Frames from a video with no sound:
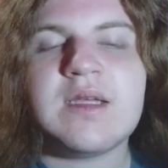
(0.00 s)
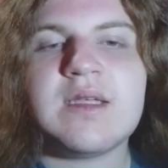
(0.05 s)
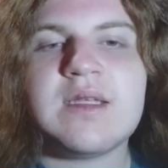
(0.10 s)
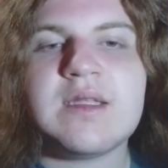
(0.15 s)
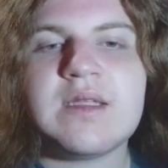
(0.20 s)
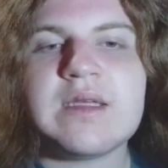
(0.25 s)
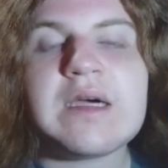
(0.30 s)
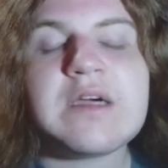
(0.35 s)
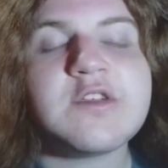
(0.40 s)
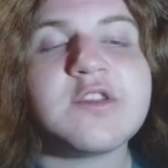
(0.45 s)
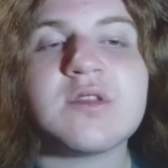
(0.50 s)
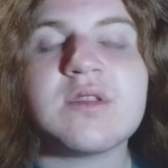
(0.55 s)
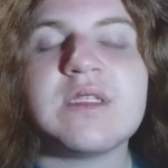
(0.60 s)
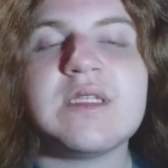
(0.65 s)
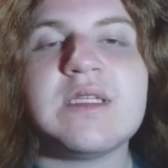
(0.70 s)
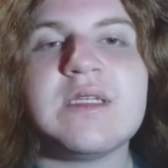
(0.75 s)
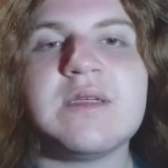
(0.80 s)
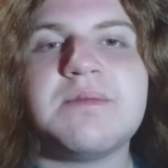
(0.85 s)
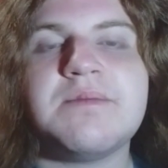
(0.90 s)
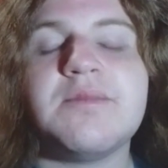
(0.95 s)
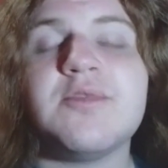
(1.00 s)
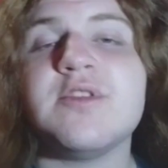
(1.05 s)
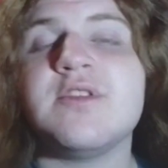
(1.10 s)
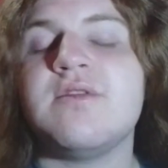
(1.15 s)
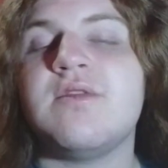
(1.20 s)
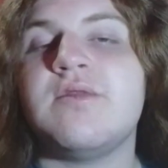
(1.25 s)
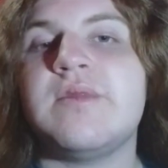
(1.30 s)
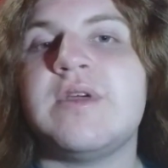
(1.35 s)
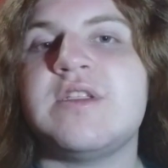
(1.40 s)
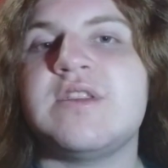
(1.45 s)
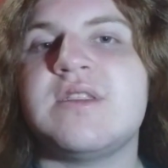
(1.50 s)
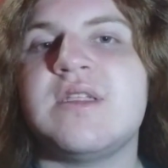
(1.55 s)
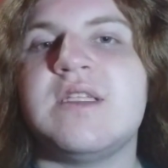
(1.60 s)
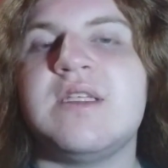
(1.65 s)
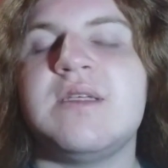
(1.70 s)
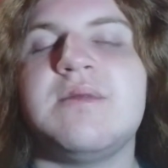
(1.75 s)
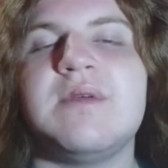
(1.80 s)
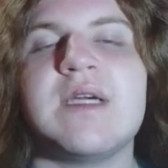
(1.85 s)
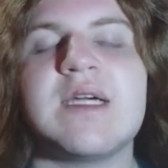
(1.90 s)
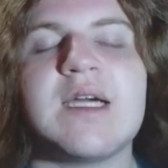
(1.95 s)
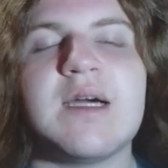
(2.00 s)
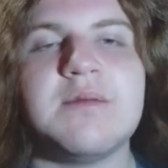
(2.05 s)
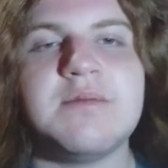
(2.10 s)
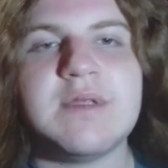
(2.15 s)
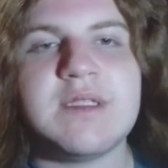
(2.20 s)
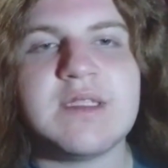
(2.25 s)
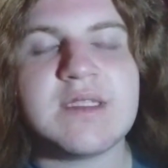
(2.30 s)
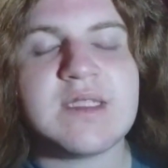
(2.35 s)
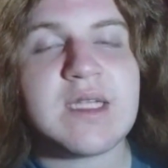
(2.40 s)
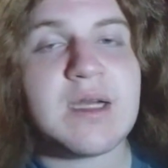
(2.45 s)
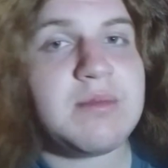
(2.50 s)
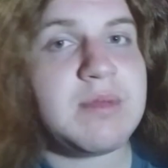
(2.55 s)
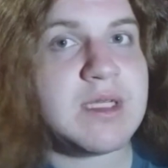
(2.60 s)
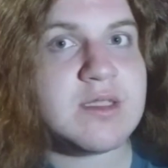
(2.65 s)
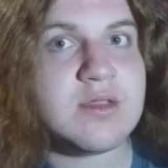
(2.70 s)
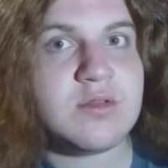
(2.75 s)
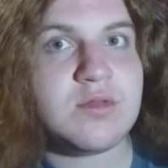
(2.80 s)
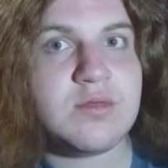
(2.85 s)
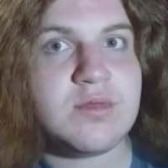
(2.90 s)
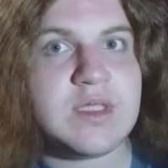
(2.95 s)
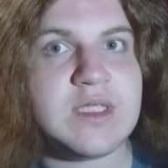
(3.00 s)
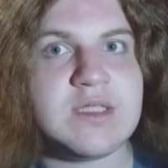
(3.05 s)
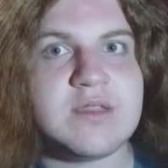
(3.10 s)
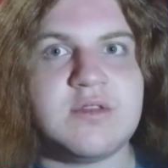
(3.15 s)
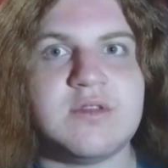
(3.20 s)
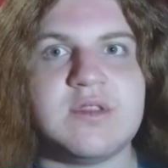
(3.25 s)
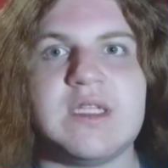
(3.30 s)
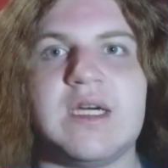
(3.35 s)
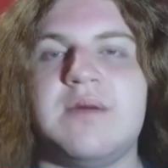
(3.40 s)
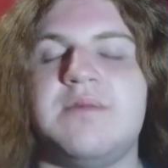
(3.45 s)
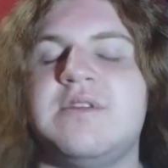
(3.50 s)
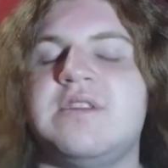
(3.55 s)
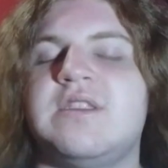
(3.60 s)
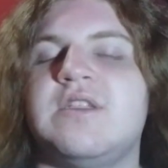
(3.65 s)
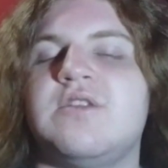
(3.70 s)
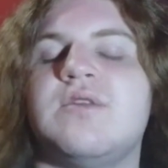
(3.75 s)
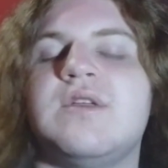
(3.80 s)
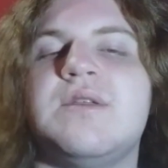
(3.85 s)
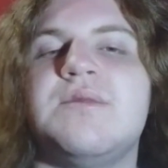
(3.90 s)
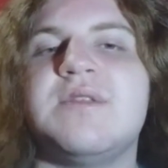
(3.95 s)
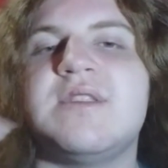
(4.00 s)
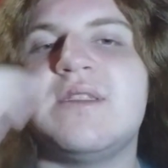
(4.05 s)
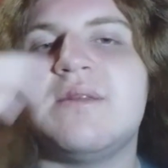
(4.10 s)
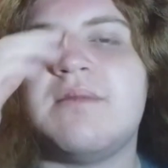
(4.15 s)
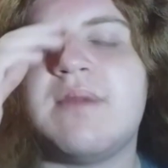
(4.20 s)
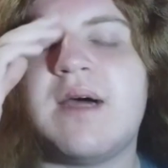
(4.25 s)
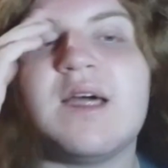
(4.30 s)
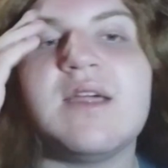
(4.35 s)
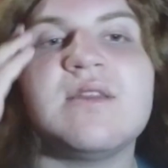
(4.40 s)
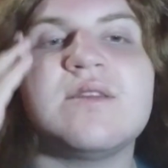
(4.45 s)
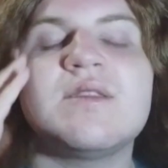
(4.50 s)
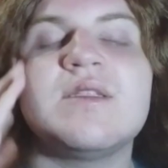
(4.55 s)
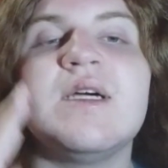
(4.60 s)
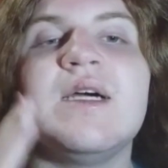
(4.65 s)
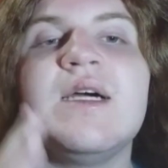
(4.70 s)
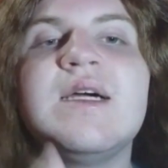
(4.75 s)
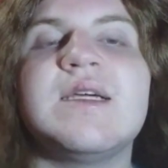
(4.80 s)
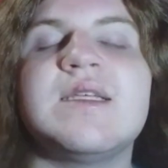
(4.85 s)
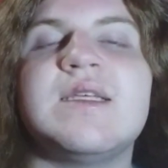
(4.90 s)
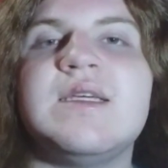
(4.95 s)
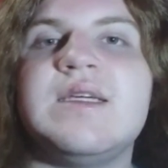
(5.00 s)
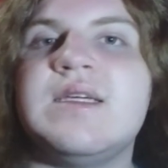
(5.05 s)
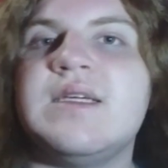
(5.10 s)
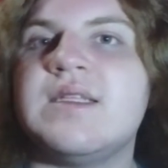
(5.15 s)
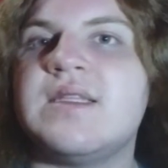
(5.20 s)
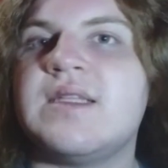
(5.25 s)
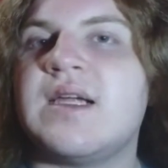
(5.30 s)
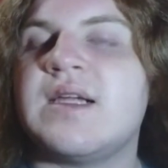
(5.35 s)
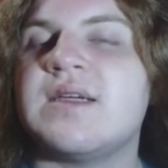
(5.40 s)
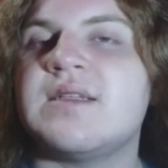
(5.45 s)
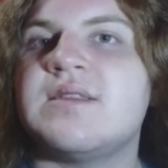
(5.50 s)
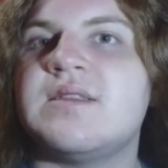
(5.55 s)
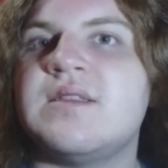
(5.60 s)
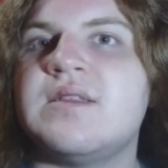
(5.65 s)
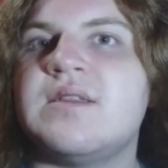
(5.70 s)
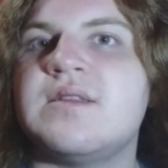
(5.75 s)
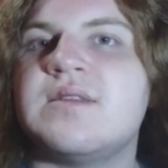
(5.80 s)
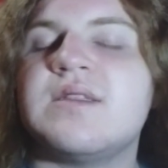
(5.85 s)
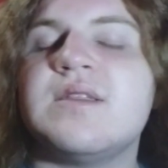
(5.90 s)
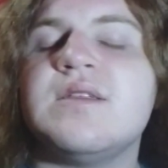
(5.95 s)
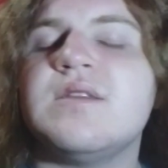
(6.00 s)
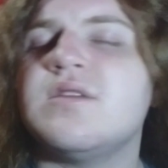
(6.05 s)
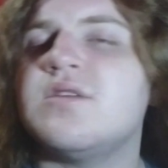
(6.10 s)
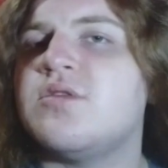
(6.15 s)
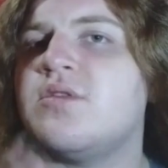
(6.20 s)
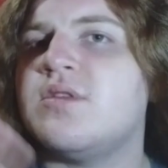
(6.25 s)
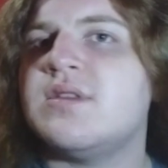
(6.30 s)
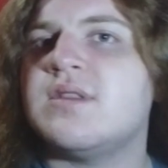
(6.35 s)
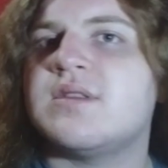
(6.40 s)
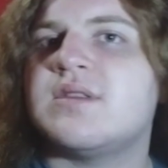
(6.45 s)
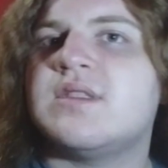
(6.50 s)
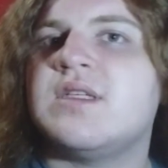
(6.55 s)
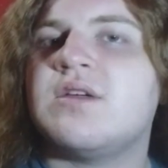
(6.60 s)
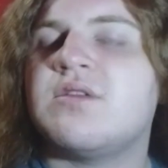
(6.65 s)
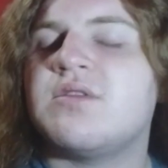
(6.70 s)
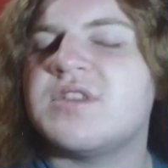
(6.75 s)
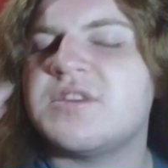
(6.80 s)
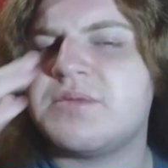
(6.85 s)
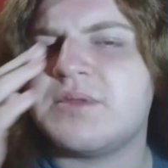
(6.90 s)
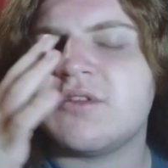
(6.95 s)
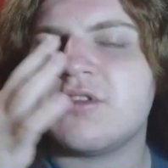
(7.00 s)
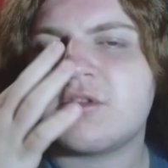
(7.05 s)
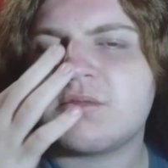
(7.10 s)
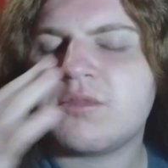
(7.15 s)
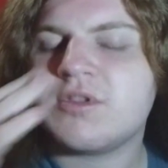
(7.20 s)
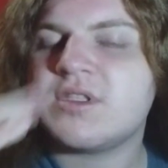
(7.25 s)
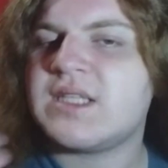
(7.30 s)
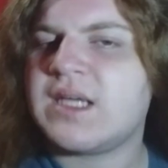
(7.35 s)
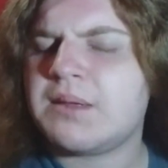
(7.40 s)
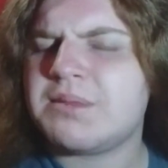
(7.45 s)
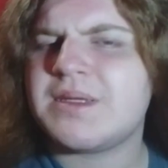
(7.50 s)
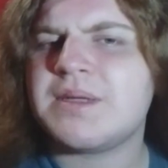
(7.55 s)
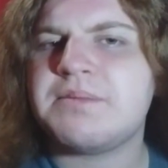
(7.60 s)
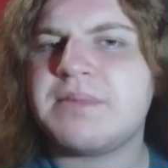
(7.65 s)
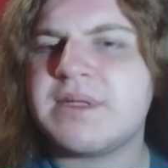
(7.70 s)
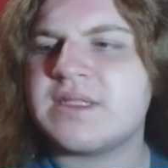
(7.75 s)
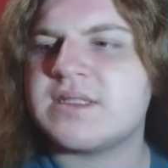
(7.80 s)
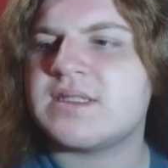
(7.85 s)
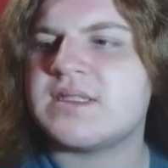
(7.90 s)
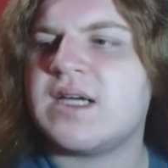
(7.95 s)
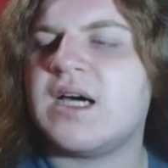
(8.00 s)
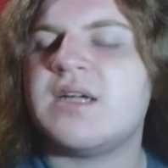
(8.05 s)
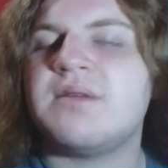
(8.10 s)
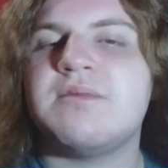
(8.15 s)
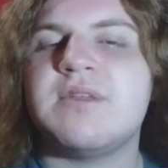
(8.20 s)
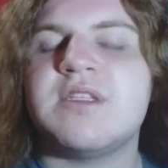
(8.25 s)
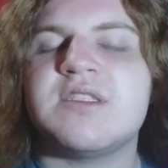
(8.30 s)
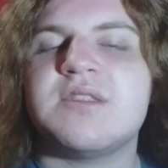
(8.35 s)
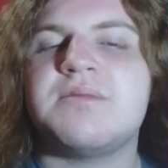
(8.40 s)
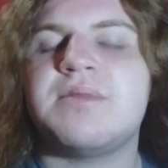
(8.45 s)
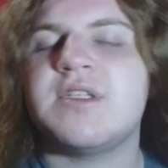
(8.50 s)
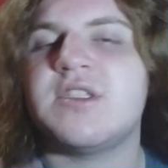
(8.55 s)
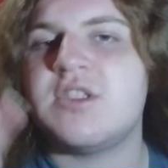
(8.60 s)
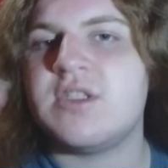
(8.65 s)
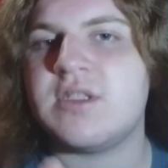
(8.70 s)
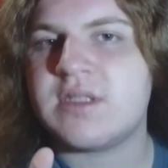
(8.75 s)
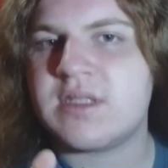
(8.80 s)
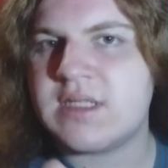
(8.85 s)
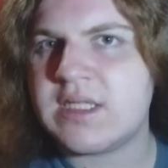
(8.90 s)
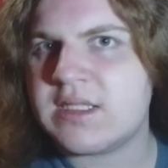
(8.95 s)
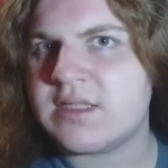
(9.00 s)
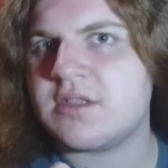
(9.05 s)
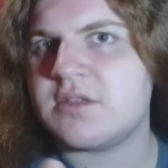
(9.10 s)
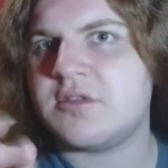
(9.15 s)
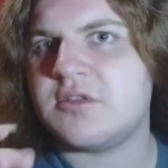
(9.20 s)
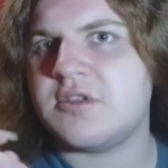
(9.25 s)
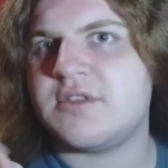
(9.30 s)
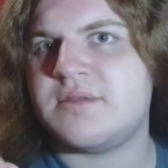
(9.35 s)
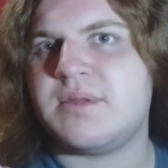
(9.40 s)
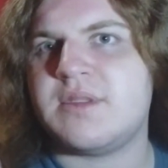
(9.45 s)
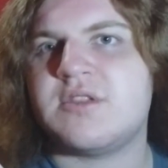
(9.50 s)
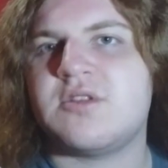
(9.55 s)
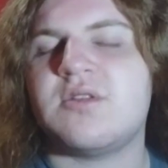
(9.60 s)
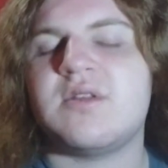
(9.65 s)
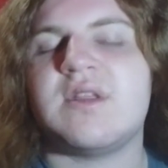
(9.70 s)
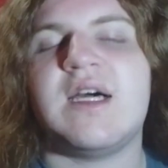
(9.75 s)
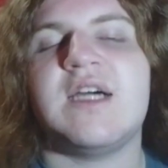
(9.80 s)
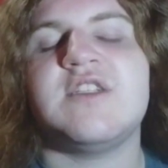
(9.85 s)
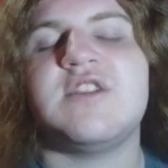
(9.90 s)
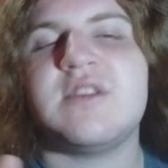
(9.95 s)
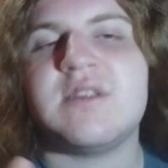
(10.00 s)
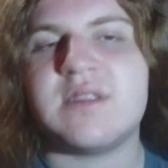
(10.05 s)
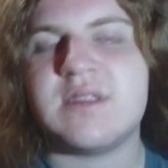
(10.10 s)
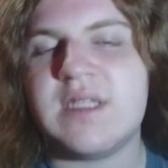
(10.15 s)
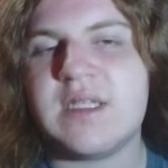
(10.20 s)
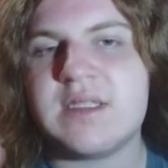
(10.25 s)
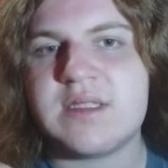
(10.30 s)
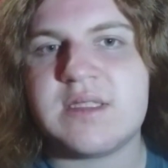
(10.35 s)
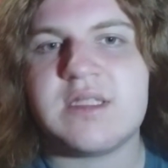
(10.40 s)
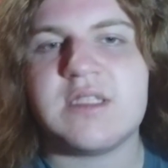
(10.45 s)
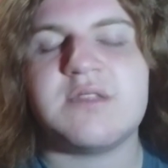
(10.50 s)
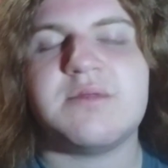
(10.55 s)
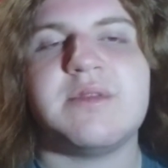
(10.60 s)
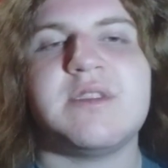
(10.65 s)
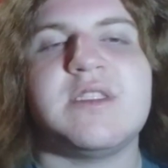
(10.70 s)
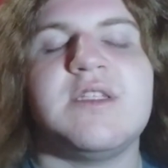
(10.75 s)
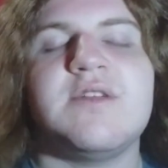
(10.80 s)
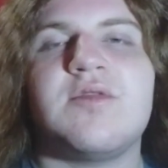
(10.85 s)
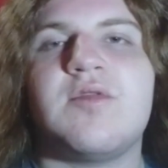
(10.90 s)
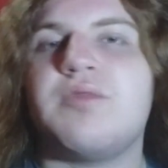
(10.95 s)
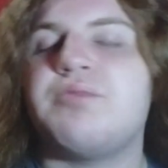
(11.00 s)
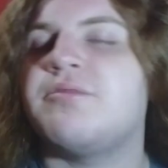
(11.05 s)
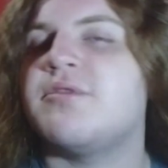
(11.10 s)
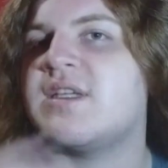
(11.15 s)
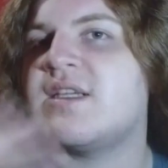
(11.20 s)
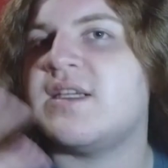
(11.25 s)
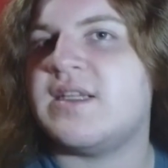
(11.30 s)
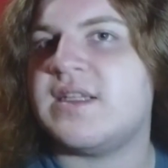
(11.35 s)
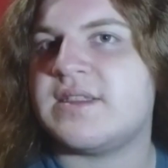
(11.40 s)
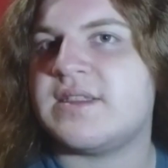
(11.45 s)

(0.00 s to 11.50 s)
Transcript: E acho que possivelmente esse anime acabe trabalhando isso, sabe? Seja um anime assim mais que traga tá essas questões, assim, coisas para nos botar para pensar mesmo a partir desses dois personagens, desse em específico, porque ele